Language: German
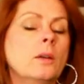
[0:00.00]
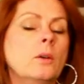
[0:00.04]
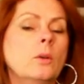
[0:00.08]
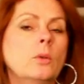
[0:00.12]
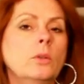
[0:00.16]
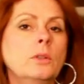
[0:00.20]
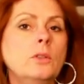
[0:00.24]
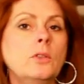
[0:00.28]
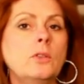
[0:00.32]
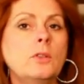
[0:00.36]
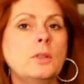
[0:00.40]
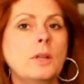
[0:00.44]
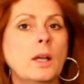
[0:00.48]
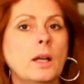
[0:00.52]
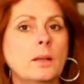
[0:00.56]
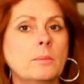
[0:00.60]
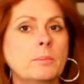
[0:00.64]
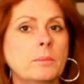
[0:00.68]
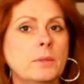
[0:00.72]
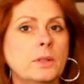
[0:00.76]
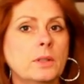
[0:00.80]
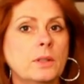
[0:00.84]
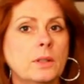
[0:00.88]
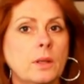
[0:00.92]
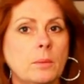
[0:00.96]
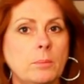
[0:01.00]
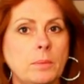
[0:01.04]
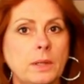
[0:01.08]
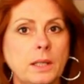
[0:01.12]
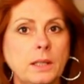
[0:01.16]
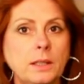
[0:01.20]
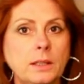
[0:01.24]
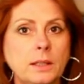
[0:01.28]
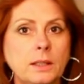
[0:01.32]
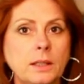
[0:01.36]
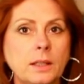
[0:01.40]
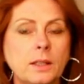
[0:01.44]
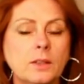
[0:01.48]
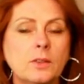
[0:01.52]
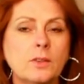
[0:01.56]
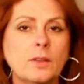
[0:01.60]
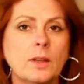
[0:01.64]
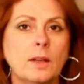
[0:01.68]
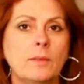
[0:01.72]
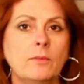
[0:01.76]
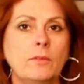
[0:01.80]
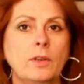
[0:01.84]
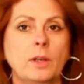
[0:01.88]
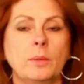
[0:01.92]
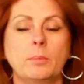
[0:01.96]
Und sie hat mich gebeten, jetzt
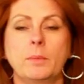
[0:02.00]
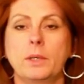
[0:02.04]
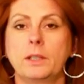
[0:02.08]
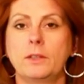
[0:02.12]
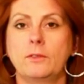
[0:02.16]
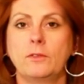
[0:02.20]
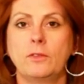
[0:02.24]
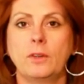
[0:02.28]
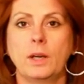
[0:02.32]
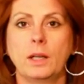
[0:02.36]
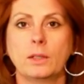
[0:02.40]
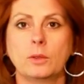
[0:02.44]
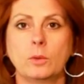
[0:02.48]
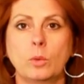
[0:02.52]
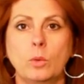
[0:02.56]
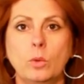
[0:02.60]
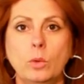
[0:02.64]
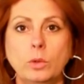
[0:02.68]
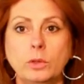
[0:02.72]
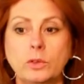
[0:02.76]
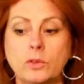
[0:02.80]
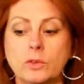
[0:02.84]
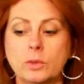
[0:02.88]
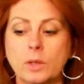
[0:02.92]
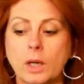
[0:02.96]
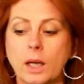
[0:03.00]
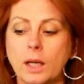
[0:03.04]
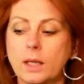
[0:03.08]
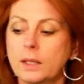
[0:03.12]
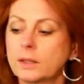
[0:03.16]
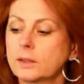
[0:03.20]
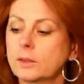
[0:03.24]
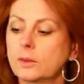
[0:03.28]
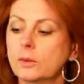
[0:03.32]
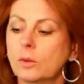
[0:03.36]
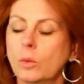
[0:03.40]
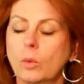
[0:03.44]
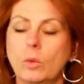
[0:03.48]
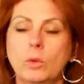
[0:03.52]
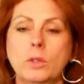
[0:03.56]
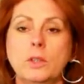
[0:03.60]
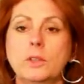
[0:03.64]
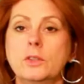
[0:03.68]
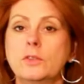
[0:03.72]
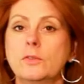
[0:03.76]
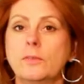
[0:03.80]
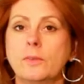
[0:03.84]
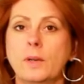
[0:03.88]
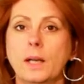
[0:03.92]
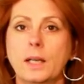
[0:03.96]
einfach mal die Fahne hochzuhalten
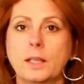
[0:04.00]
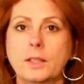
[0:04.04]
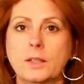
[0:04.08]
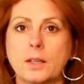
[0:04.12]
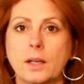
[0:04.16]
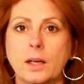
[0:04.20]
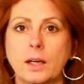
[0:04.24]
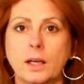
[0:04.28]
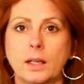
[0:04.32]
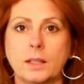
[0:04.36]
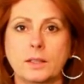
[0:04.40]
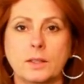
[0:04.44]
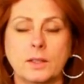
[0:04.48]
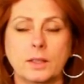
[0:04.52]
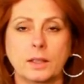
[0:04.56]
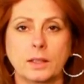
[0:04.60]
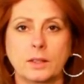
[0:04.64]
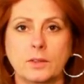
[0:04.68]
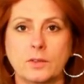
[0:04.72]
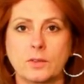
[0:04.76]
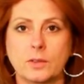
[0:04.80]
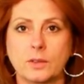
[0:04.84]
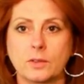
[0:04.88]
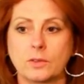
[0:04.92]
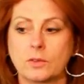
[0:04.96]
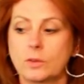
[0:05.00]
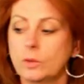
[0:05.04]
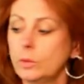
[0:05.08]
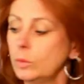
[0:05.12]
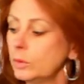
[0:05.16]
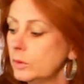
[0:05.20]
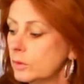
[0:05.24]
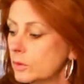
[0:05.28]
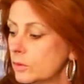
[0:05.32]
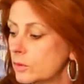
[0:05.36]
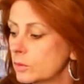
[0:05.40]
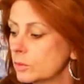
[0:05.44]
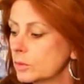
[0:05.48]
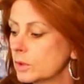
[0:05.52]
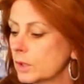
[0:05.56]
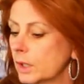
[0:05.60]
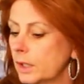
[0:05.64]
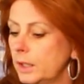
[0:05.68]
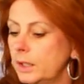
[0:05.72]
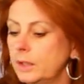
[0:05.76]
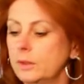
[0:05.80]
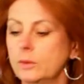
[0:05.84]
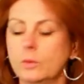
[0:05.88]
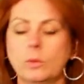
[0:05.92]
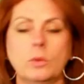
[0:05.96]
und weiter halt die Rezensionen zu
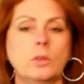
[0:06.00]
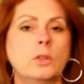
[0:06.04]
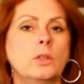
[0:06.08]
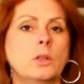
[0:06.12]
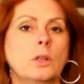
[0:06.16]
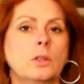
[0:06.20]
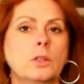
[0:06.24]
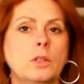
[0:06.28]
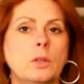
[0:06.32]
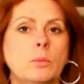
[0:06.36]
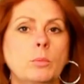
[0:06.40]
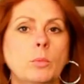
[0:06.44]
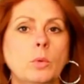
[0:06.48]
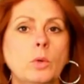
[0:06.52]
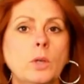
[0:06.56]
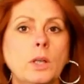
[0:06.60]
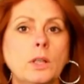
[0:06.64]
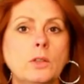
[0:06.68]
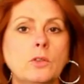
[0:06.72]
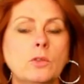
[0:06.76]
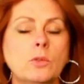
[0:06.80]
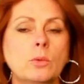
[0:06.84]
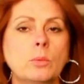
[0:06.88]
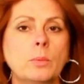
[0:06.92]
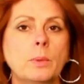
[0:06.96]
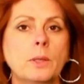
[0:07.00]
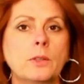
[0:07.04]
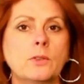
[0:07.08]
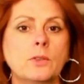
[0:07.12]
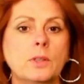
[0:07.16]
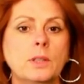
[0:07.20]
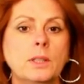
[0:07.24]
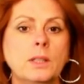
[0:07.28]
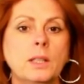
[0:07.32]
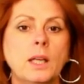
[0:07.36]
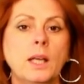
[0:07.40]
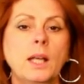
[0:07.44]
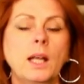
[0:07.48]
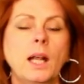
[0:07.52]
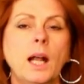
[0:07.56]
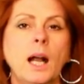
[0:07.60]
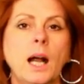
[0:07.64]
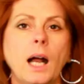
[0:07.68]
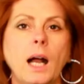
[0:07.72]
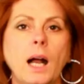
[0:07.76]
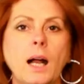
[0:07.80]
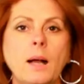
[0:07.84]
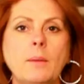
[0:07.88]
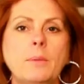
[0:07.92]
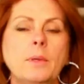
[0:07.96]
drehen und auch die Monatsübersicht.
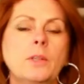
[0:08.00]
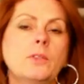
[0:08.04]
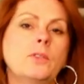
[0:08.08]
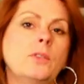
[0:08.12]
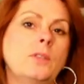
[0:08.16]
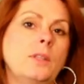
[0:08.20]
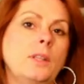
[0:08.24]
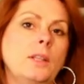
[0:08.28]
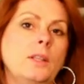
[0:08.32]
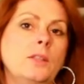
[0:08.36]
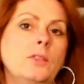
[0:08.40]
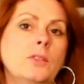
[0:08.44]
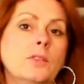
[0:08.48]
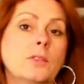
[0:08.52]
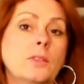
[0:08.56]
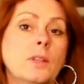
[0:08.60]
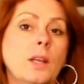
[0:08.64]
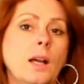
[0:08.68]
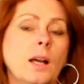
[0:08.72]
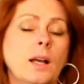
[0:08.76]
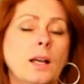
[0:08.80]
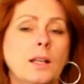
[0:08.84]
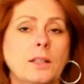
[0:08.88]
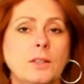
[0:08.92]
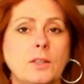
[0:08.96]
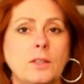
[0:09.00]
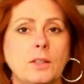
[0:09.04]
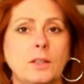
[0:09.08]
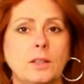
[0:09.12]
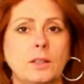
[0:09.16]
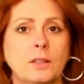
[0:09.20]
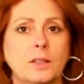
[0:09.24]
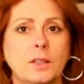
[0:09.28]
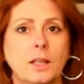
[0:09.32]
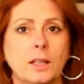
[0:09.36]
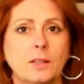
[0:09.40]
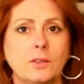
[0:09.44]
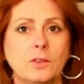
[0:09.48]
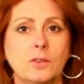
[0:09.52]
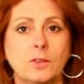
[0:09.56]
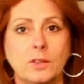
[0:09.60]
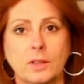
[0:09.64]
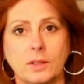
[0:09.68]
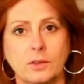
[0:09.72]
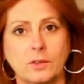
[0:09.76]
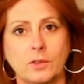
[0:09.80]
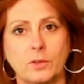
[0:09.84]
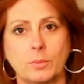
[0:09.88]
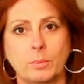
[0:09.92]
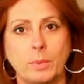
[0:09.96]
Aber sie ist garantiert ganz,
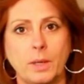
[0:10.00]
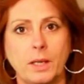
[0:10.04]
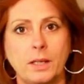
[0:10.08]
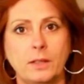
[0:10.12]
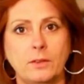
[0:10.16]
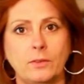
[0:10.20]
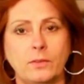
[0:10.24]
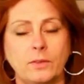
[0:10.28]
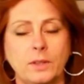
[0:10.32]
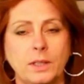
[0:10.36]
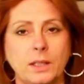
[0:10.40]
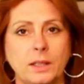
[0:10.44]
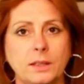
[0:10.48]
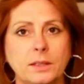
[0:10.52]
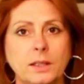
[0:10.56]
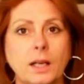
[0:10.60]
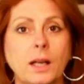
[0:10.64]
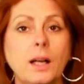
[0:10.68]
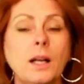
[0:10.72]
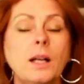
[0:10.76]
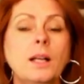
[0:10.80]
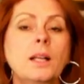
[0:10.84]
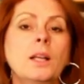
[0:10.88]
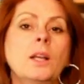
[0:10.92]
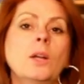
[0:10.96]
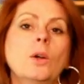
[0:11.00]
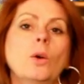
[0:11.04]
ganz bald wieder da